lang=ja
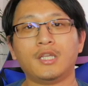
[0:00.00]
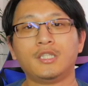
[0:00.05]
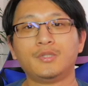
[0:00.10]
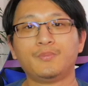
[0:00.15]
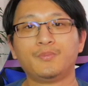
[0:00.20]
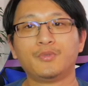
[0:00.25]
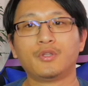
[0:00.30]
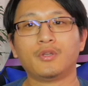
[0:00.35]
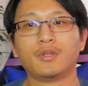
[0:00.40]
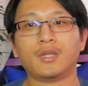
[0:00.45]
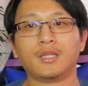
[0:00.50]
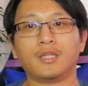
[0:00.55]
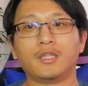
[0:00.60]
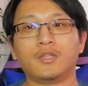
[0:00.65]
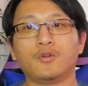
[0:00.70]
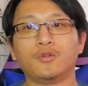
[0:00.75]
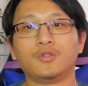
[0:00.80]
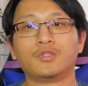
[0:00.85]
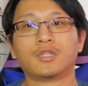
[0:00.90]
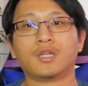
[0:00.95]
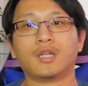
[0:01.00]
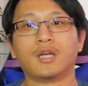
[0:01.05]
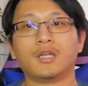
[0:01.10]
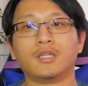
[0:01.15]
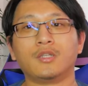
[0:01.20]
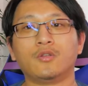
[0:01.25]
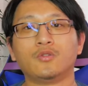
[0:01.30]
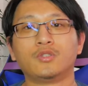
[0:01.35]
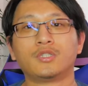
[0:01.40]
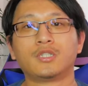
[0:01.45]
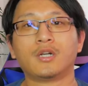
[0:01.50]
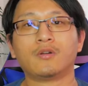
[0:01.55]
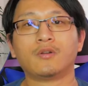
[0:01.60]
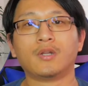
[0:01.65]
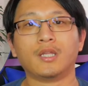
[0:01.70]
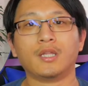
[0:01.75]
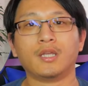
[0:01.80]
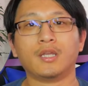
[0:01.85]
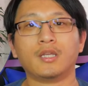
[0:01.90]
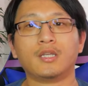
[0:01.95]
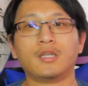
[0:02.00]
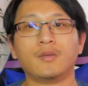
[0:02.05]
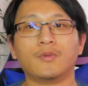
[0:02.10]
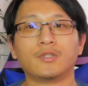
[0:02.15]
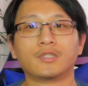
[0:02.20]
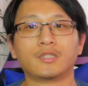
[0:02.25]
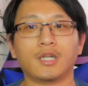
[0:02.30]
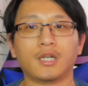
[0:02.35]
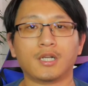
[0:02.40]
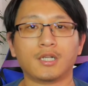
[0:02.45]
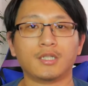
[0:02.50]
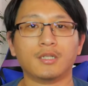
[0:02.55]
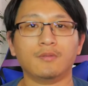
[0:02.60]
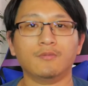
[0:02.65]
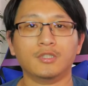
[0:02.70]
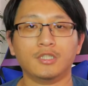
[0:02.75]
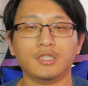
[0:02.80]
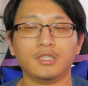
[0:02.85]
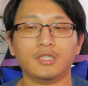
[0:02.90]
エジプトなんてドイツからよじかんぐらいで行けますから、片道。